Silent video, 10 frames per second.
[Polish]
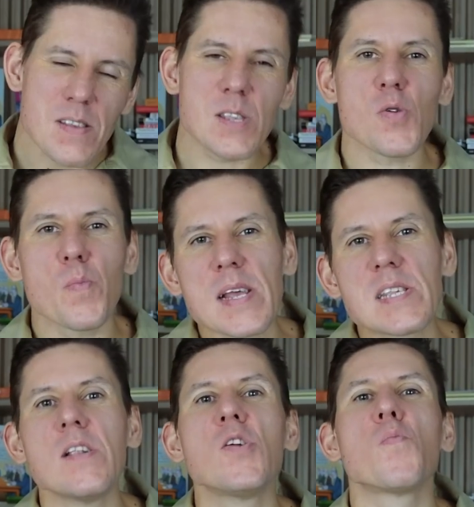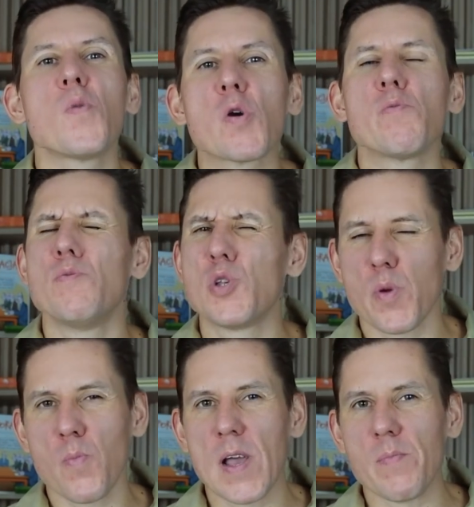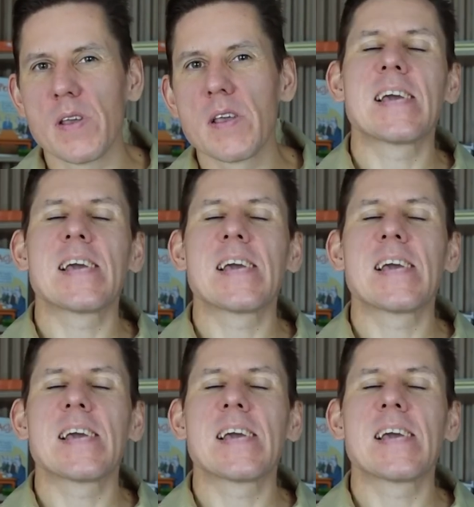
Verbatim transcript: z tą Brazylią mogłyby być problemy.